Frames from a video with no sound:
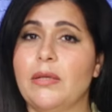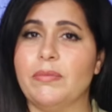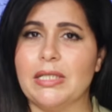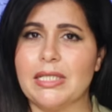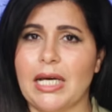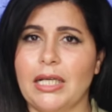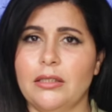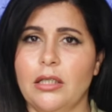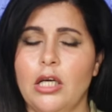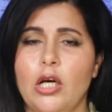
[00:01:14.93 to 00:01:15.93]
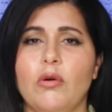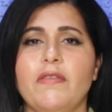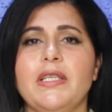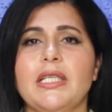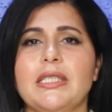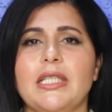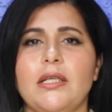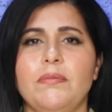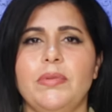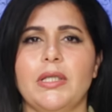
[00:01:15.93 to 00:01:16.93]
لابن سعد وفي
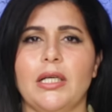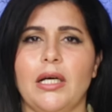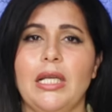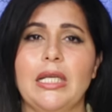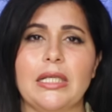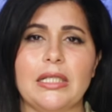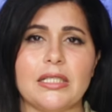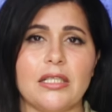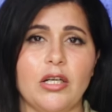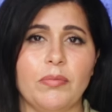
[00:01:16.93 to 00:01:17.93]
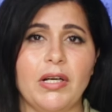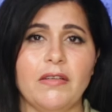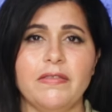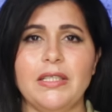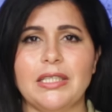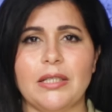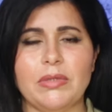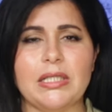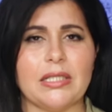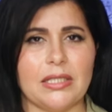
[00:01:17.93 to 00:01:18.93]
كتاب الإصابة في
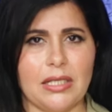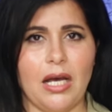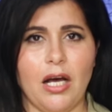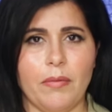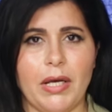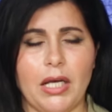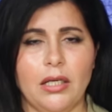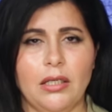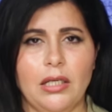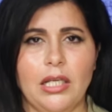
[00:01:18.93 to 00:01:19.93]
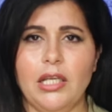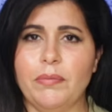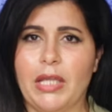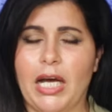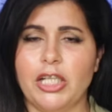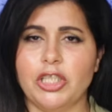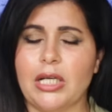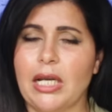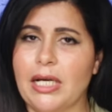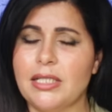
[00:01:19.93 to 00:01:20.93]
تمييز الصحابة لابن حجر
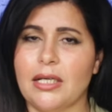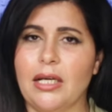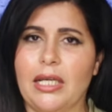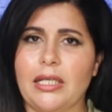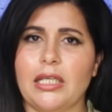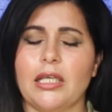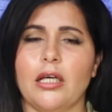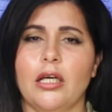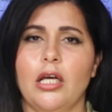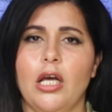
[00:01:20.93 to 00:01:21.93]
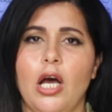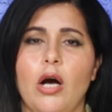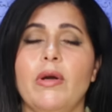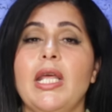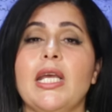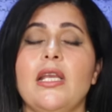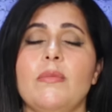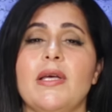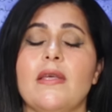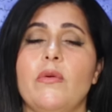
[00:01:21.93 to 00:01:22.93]
العسقلاني ولكن
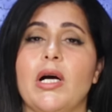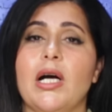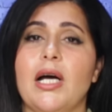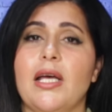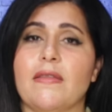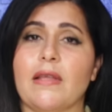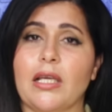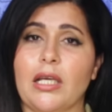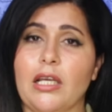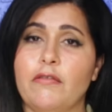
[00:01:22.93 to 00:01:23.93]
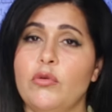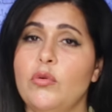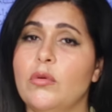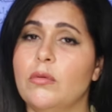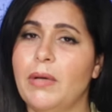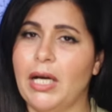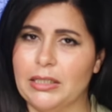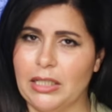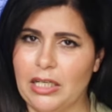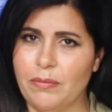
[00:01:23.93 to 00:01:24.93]
لماذا وقع هذا الخلاف
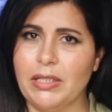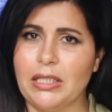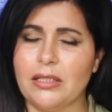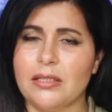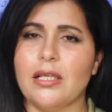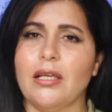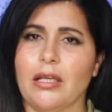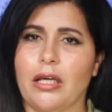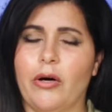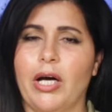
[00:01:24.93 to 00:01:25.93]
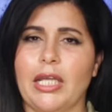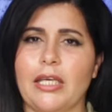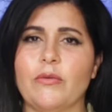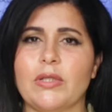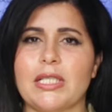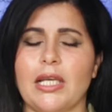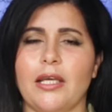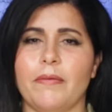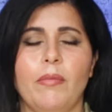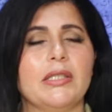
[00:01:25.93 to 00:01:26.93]
بعد النبي صلى الله عليه وسلم
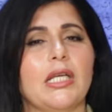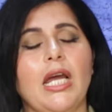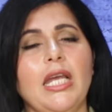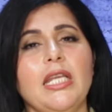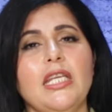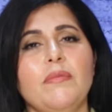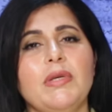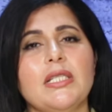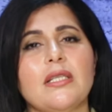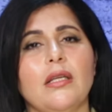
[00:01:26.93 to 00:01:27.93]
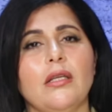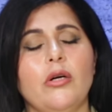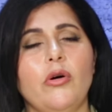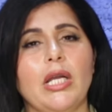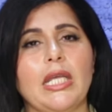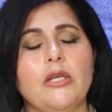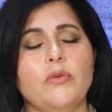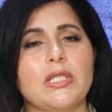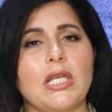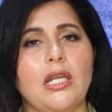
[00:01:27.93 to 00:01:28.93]
بعد رحيل النبي صلى الله عليه
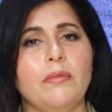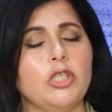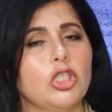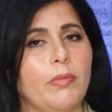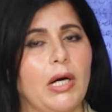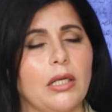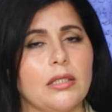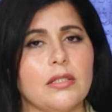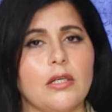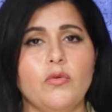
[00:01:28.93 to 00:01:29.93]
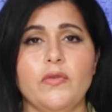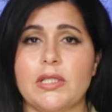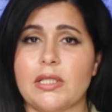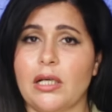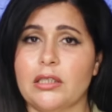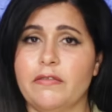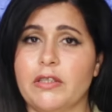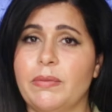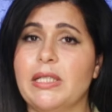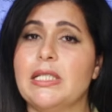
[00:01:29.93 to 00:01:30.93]
وسلم اجتمع الأنصار في سقيفة
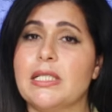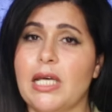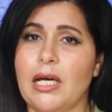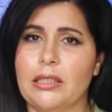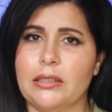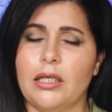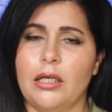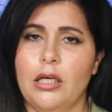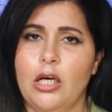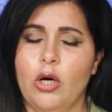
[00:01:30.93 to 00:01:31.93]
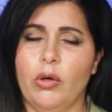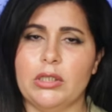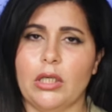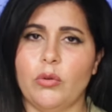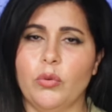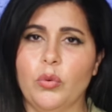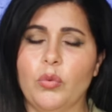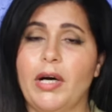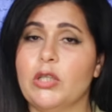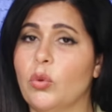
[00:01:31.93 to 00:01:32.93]
بني ساعدة وتقول
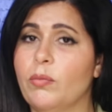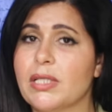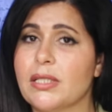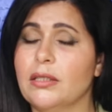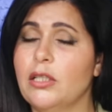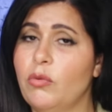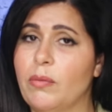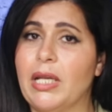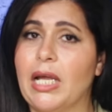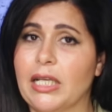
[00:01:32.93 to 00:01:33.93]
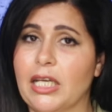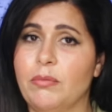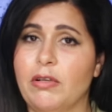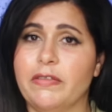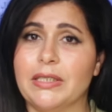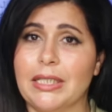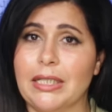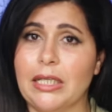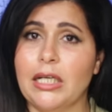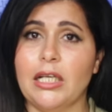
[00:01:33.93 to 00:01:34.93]
بعض المصادر ومنها الكامل في
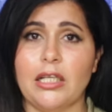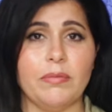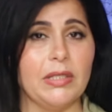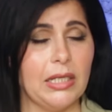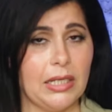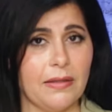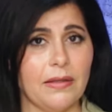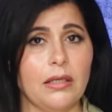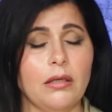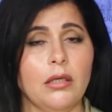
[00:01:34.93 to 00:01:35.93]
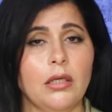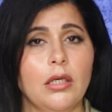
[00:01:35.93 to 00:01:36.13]
التاريخ لابن الأثير